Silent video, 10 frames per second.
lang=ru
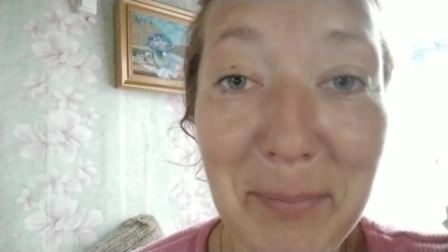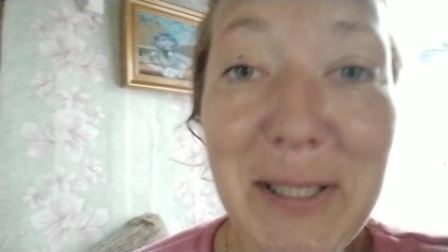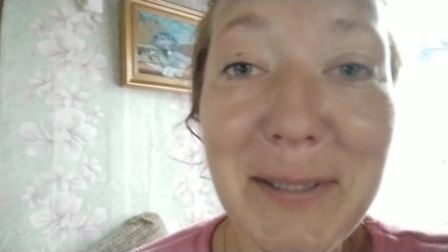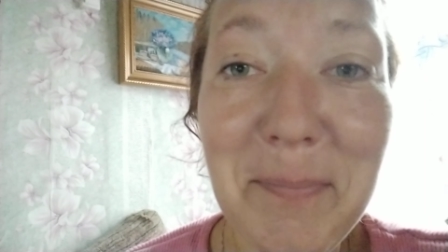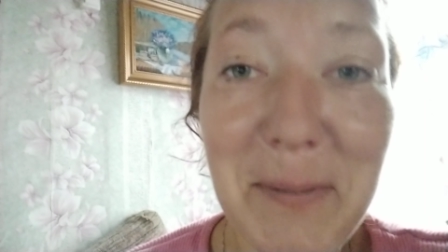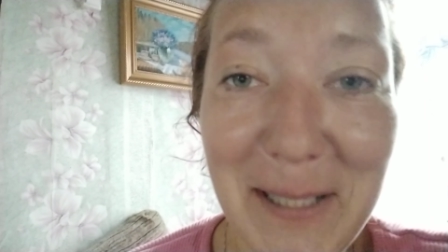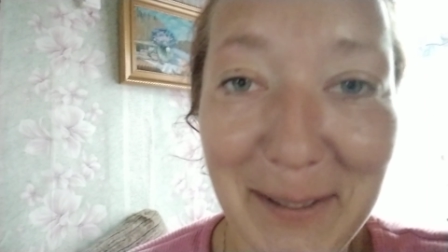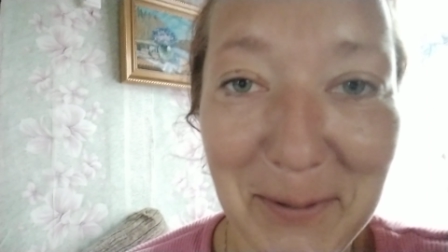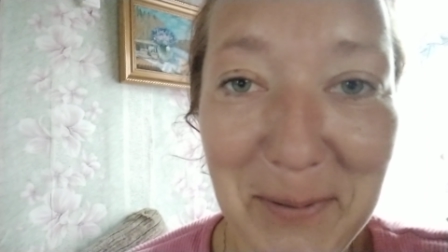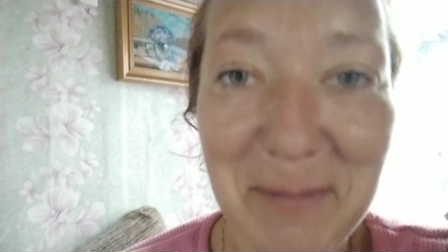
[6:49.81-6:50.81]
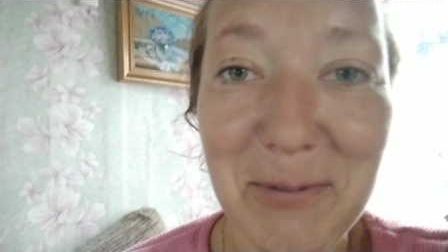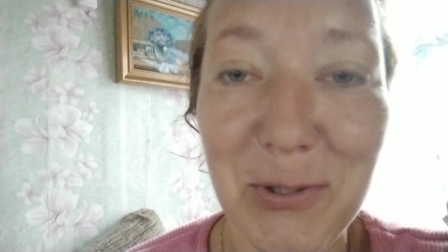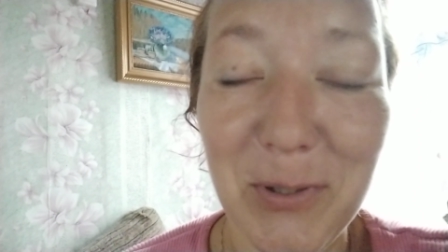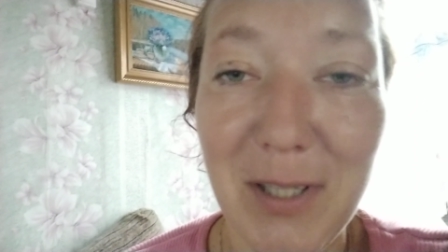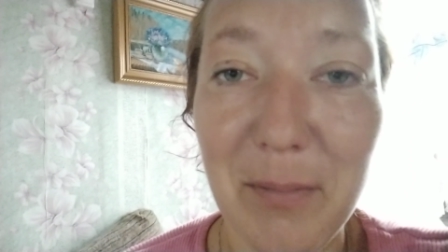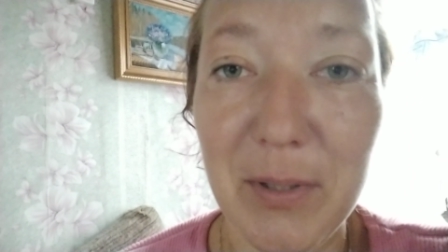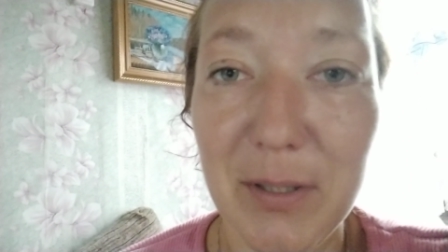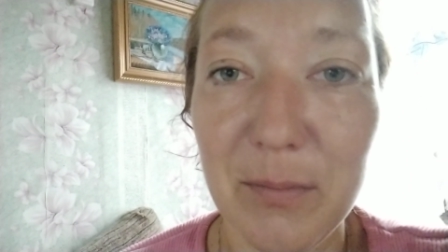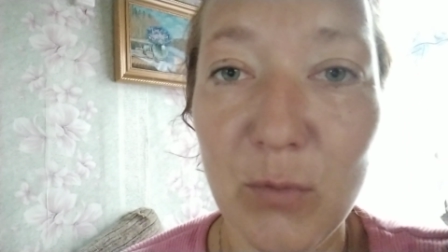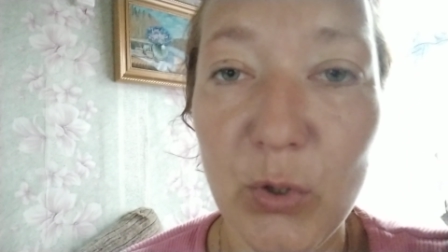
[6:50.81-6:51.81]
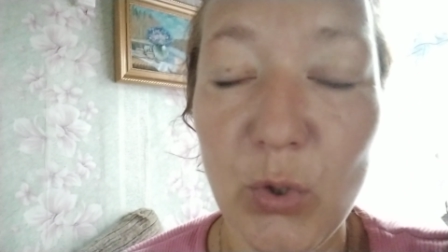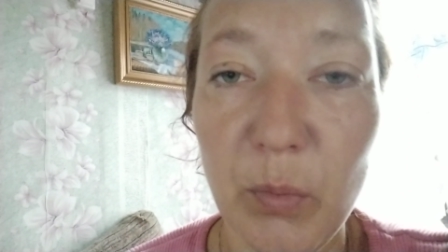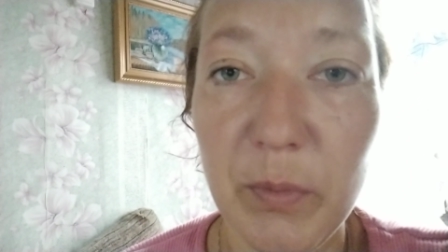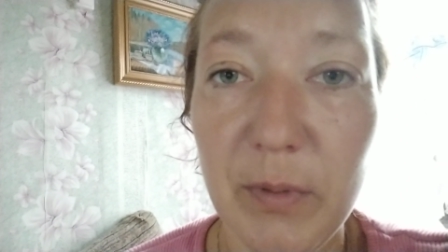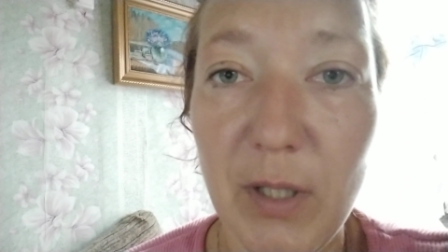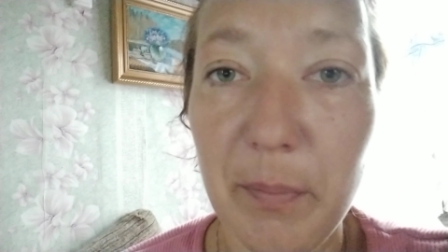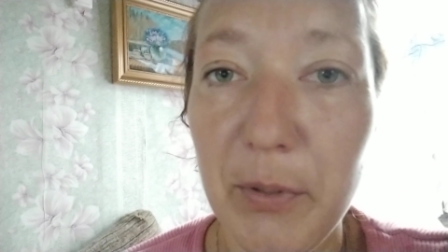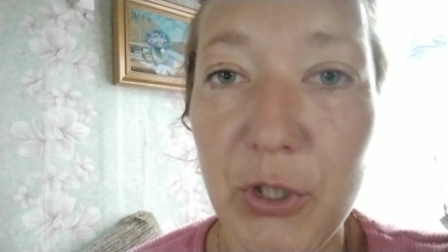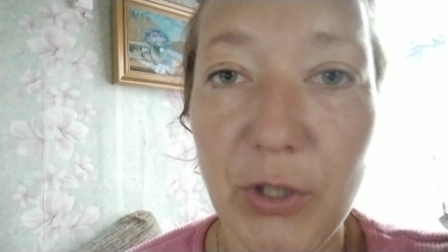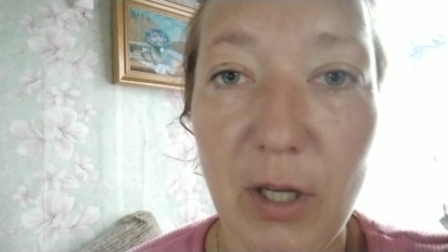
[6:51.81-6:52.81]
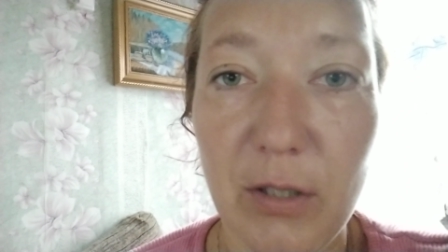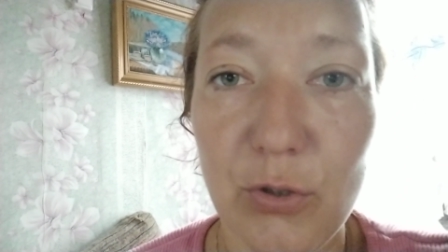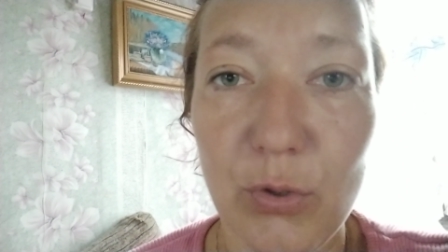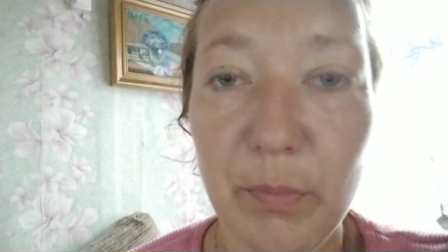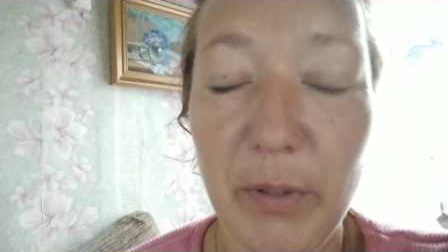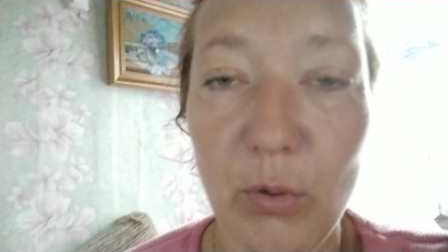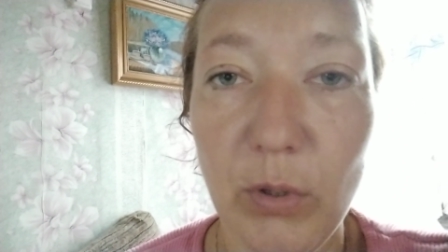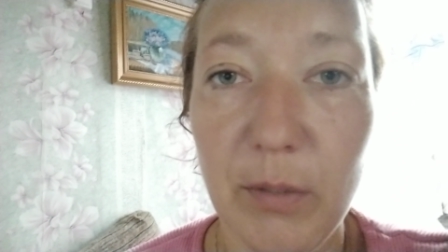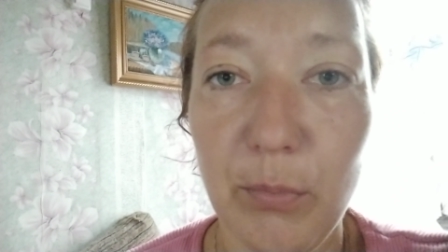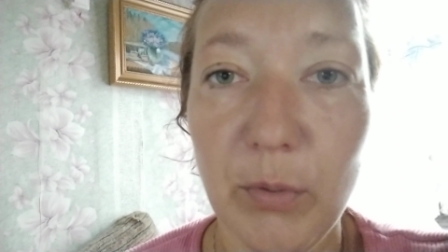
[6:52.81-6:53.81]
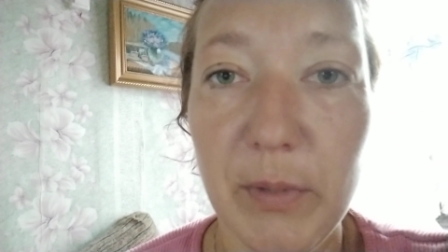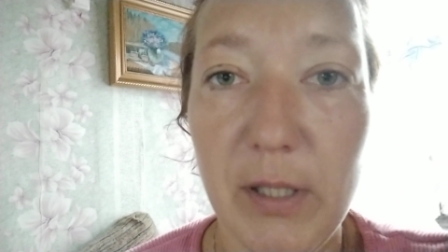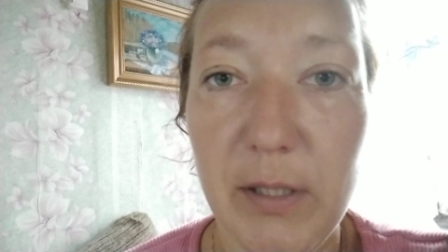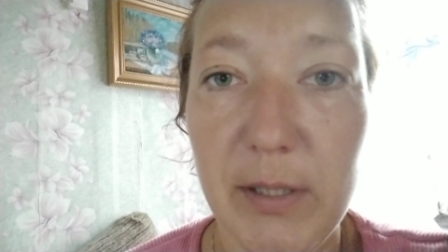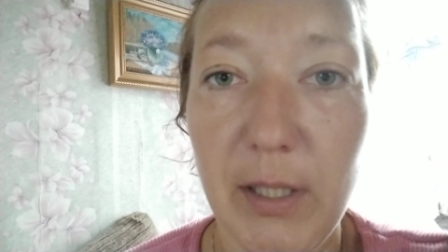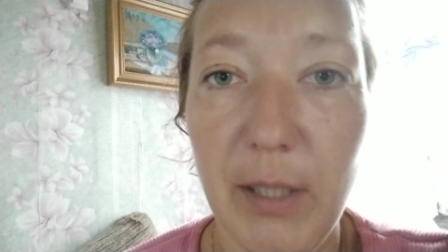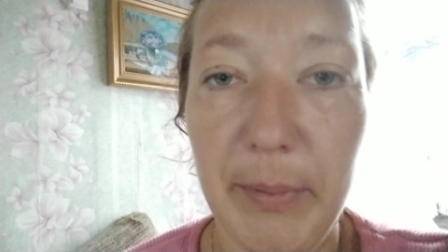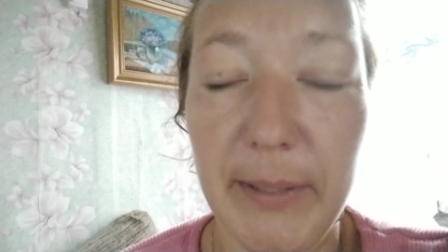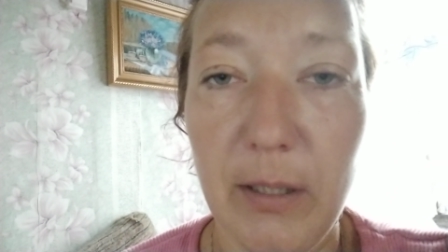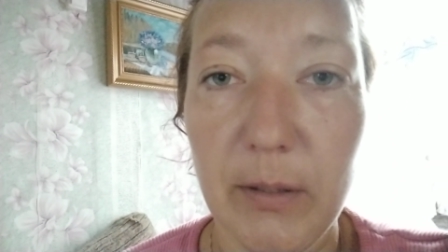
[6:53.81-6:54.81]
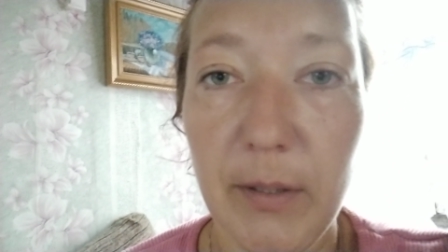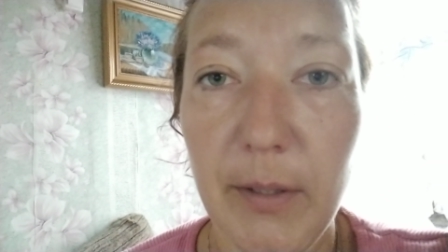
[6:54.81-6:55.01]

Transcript: на 50 на 50, в общем, что она бы мой дом не посчитала, что он пригодный под материнский капитал.